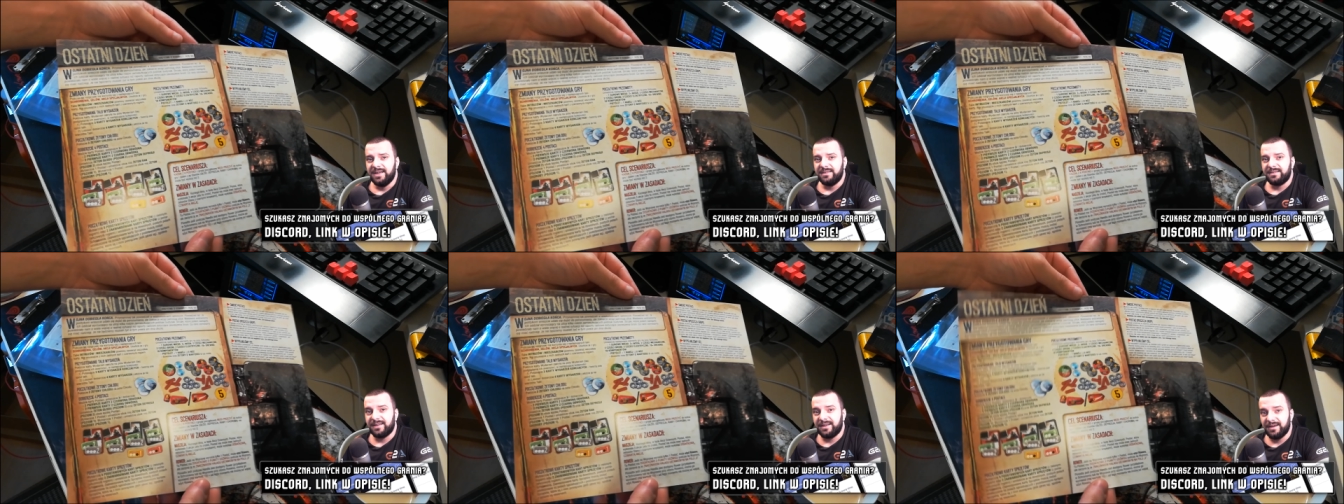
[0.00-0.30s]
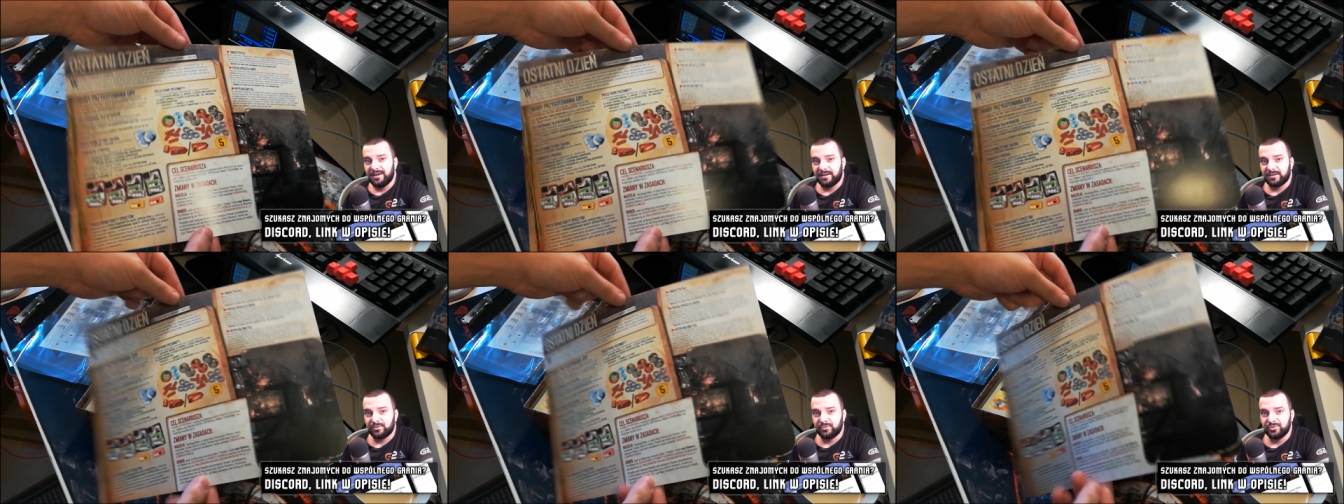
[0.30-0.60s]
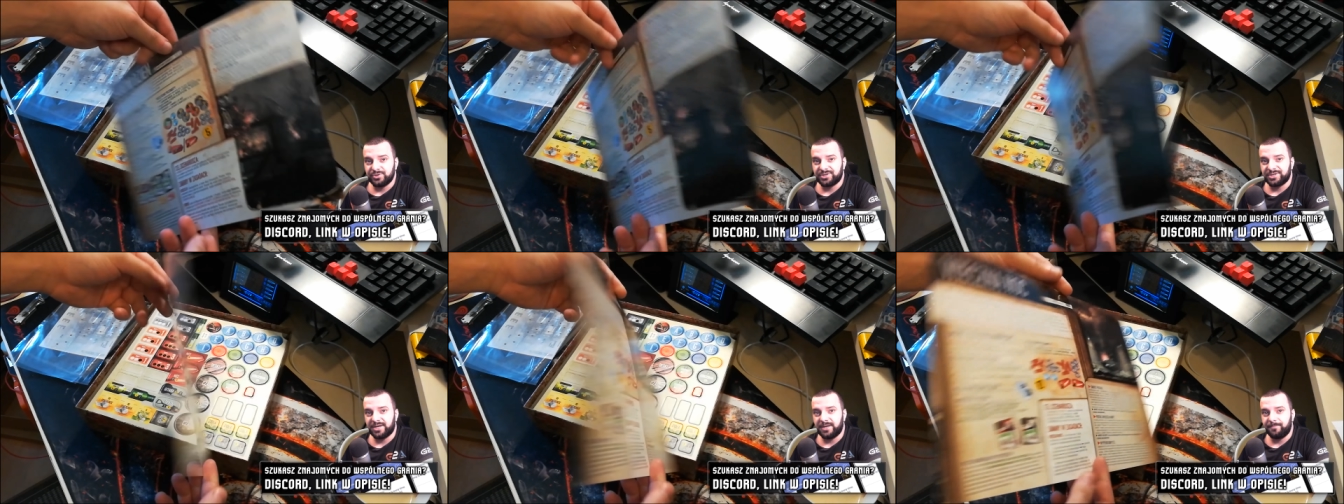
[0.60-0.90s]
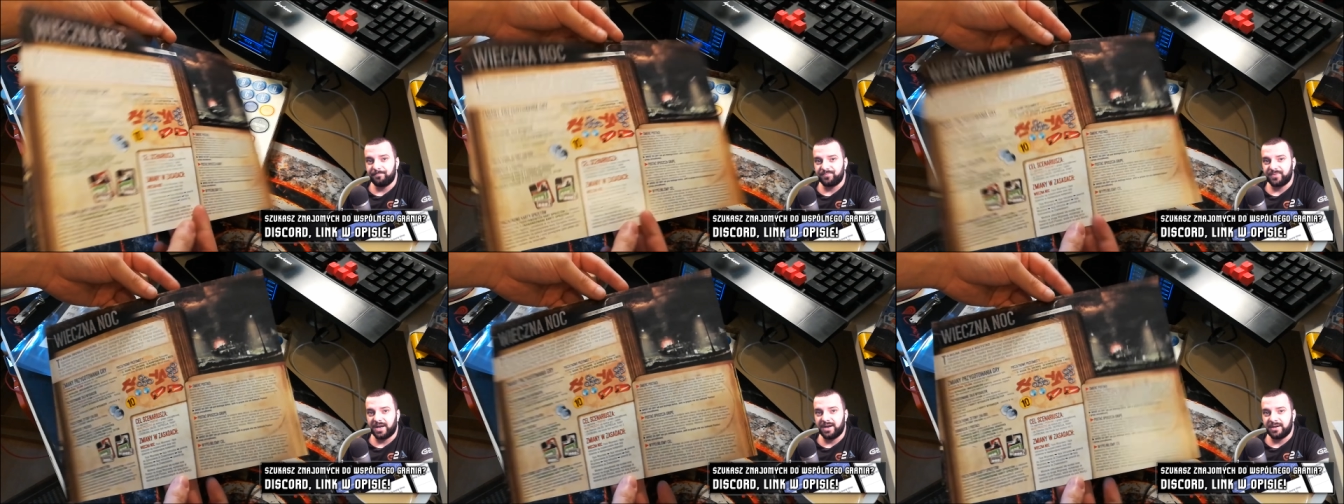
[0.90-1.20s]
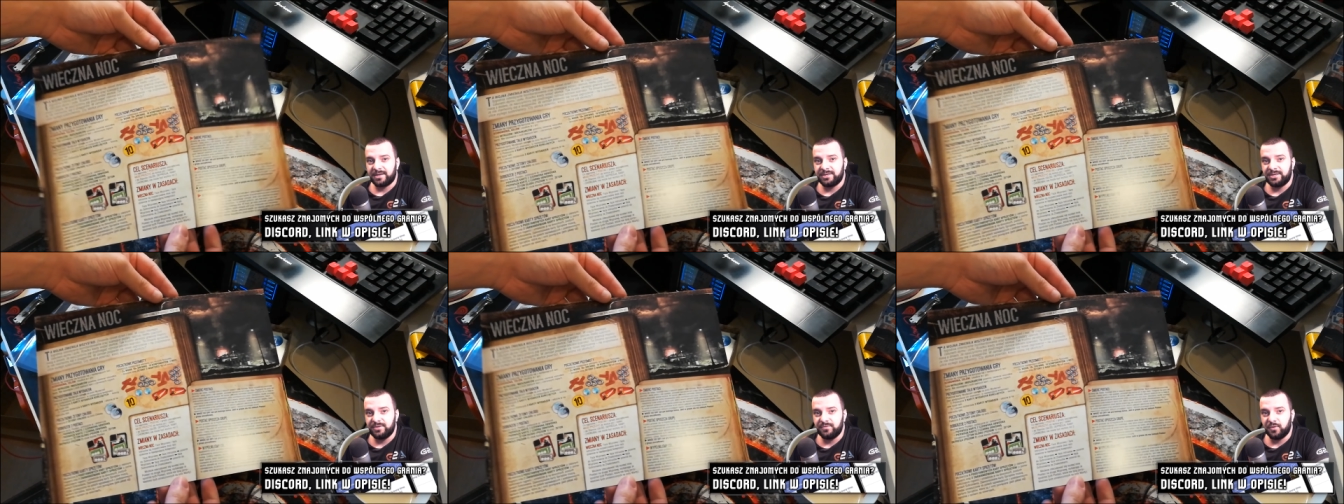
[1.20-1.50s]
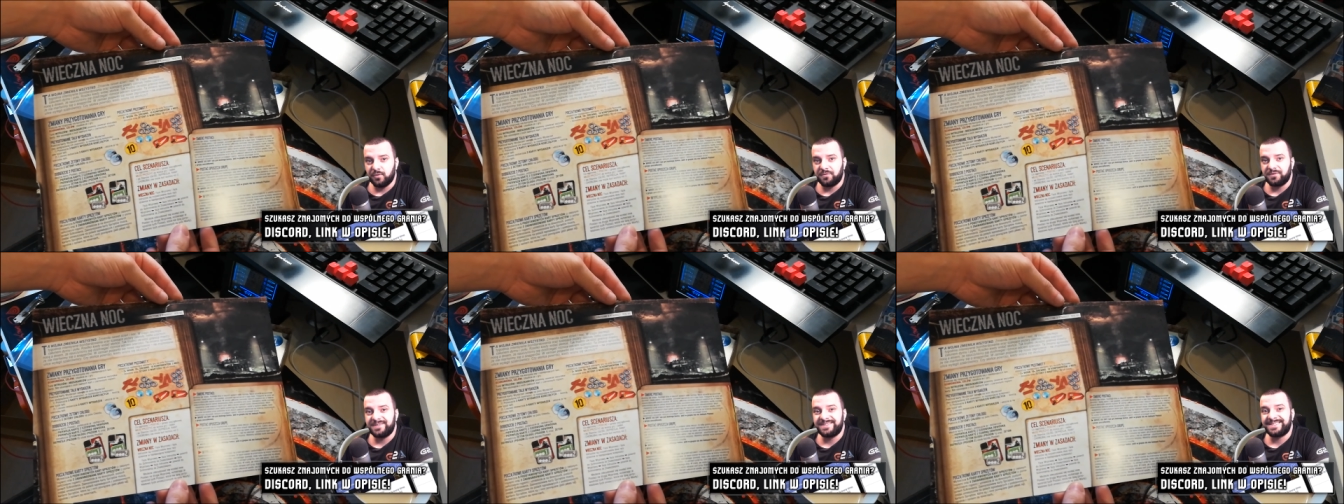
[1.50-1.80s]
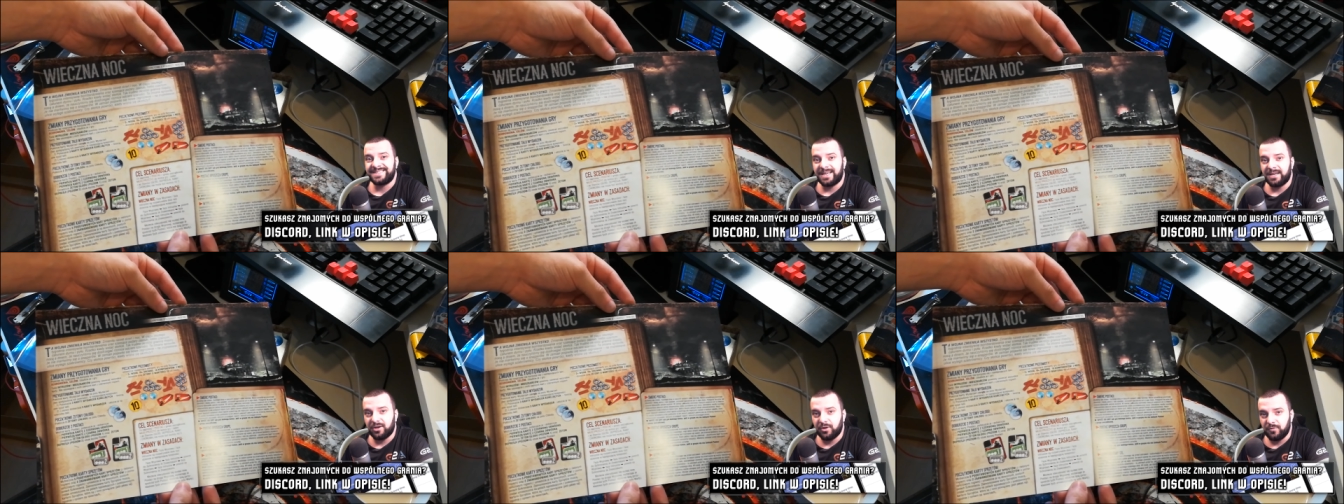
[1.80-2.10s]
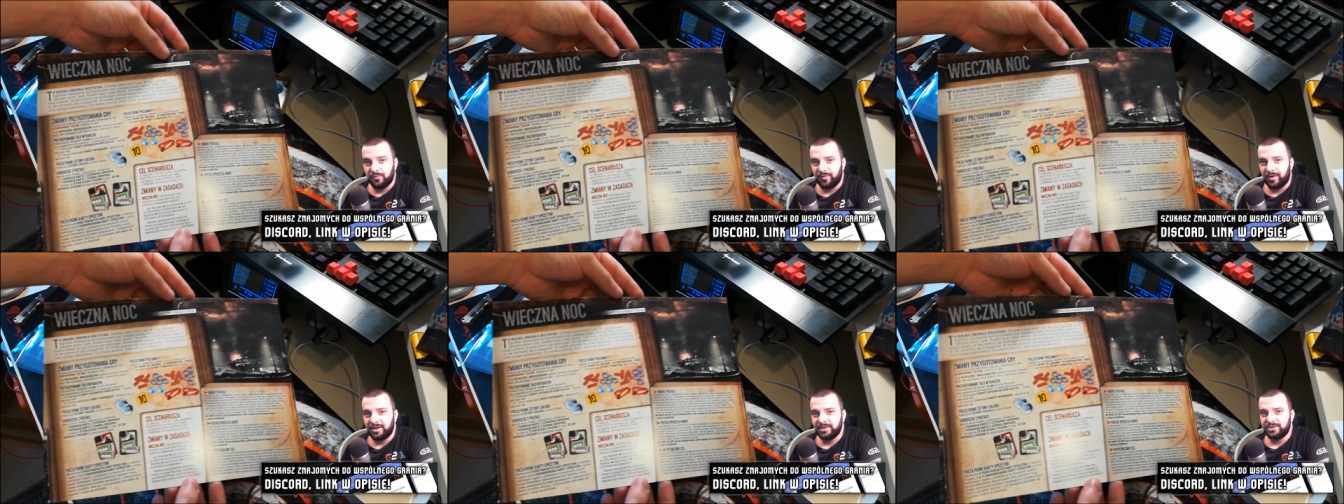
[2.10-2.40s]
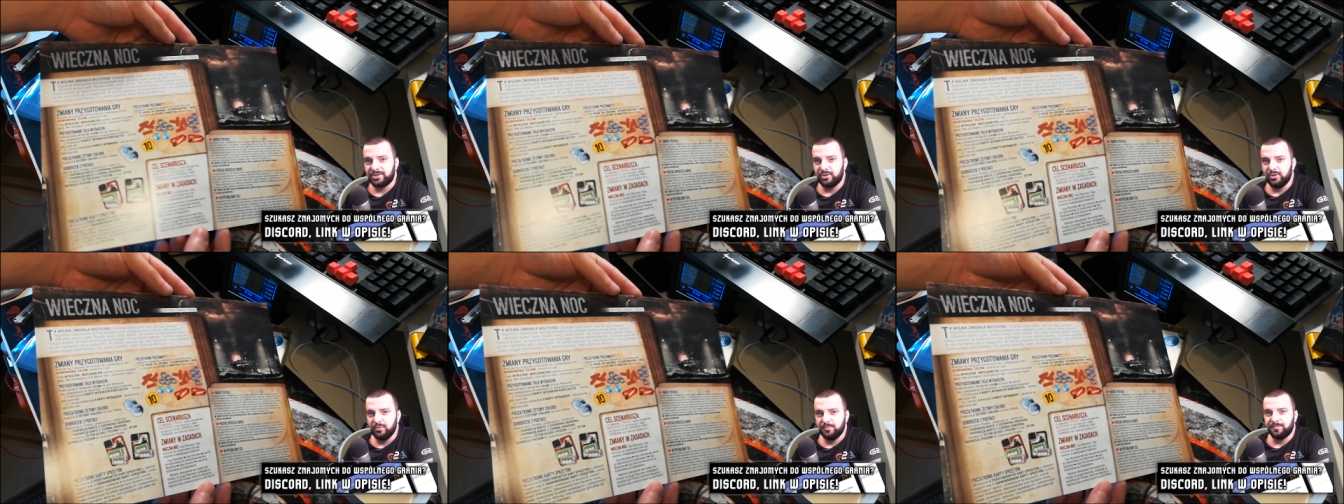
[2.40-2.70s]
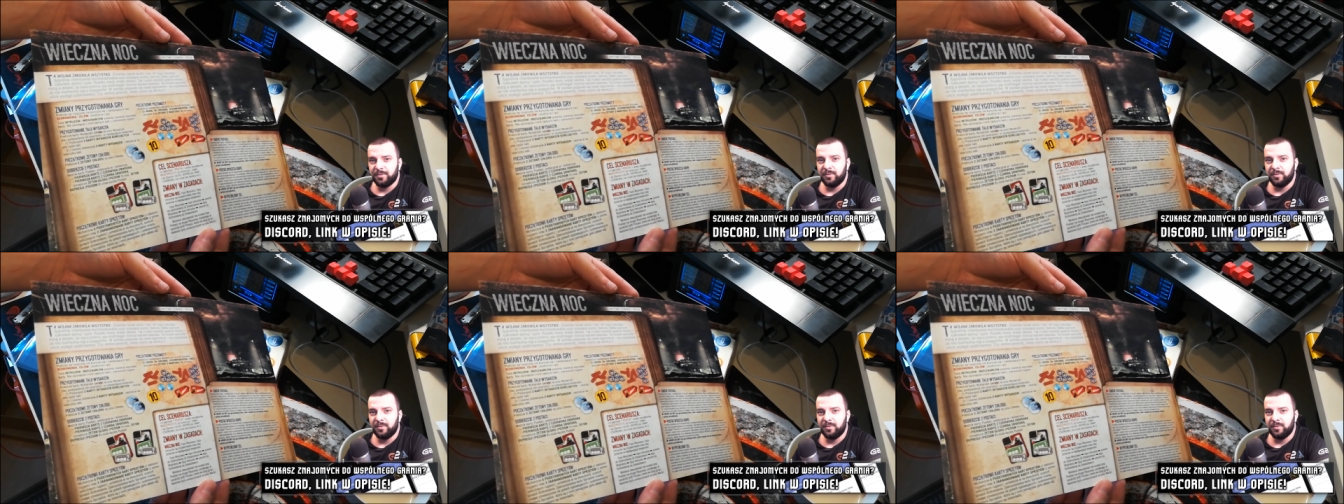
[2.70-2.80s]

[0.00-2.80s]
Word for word: te arkusze mm, archiwów kserować lub